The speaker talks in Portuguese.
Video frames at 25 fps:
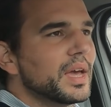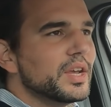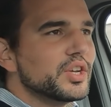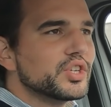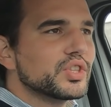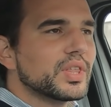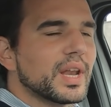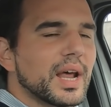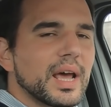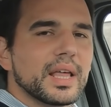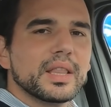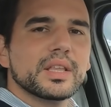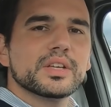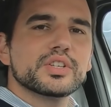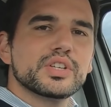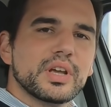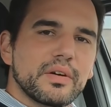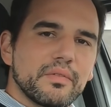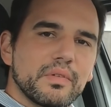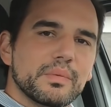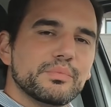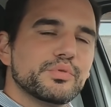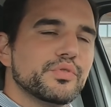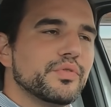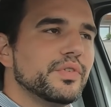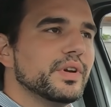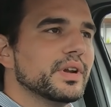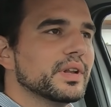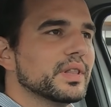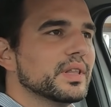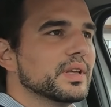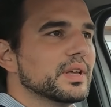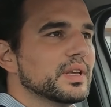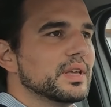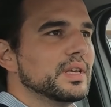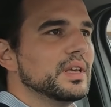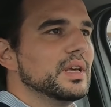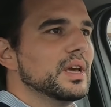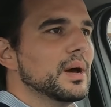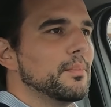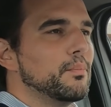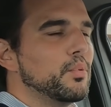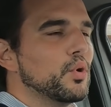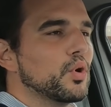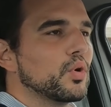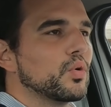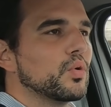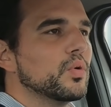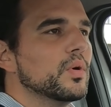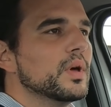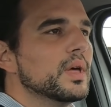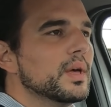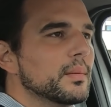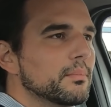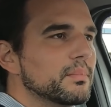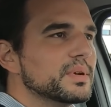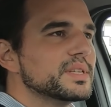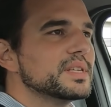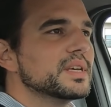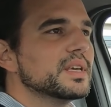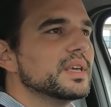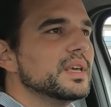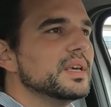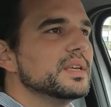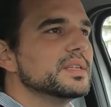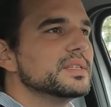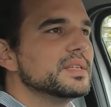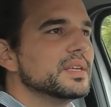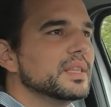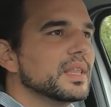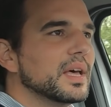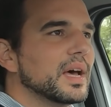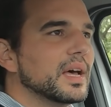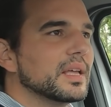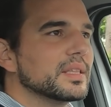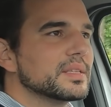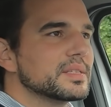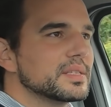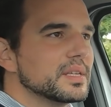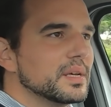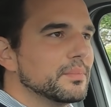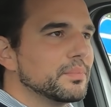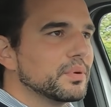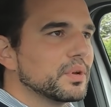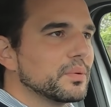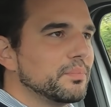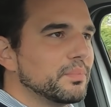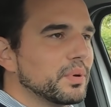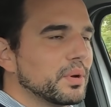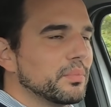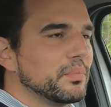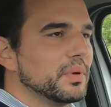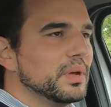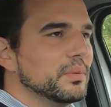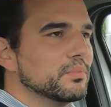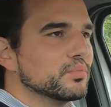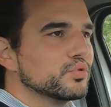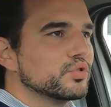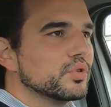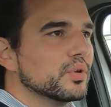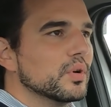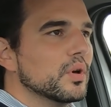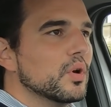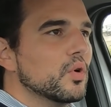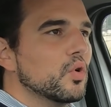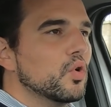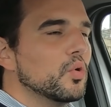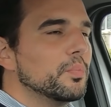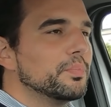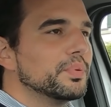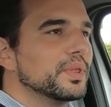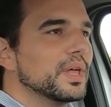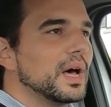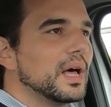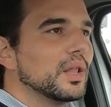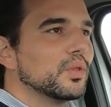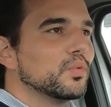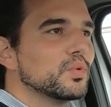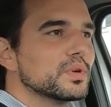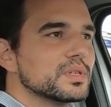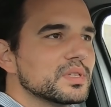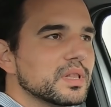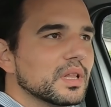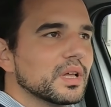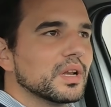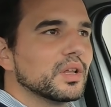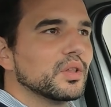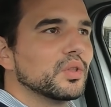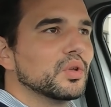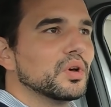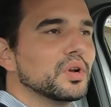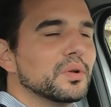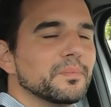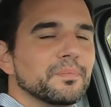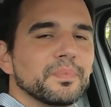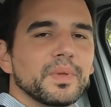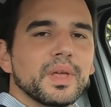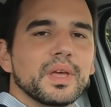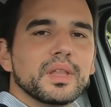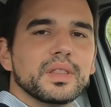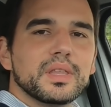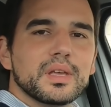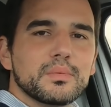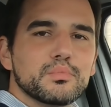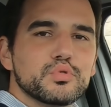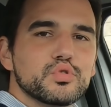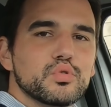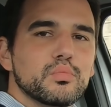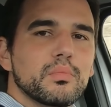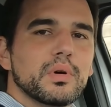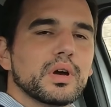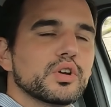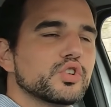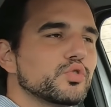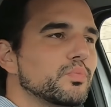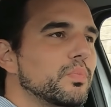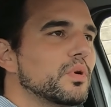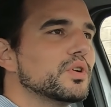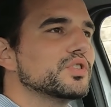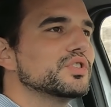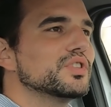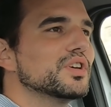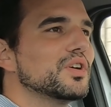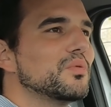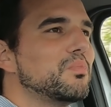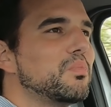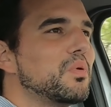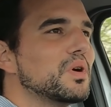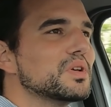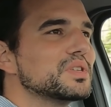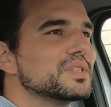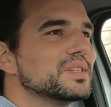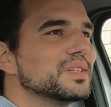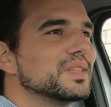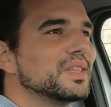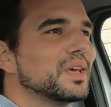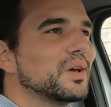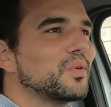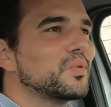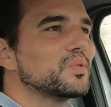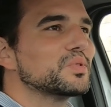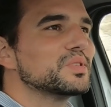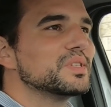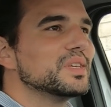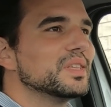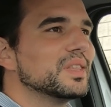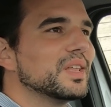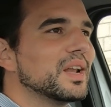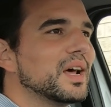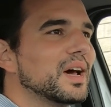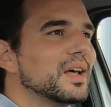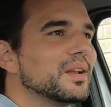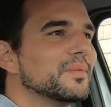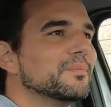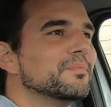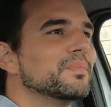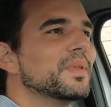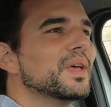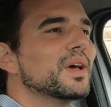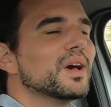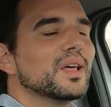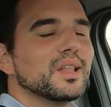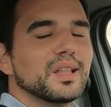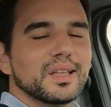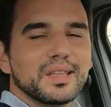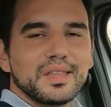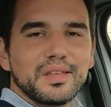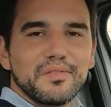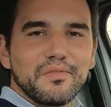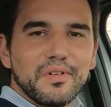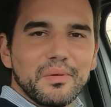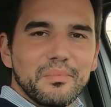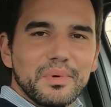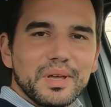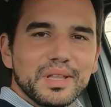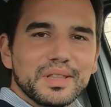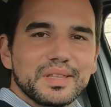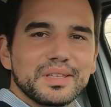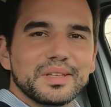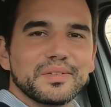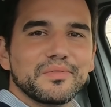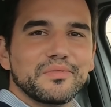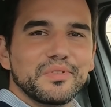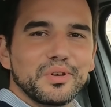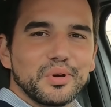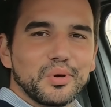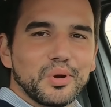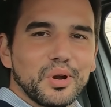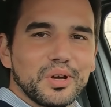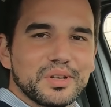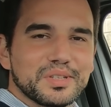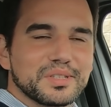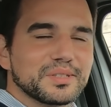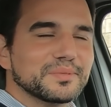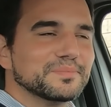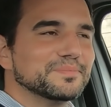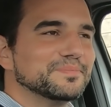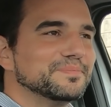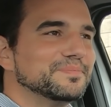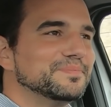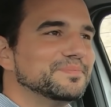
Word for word: Em estrada já vamos ver daqui a pouco, mas aqui em cidade, sempre que premimos o pedal do acelerador, temos uma resposta que posso até considerar relativamente vigorosa.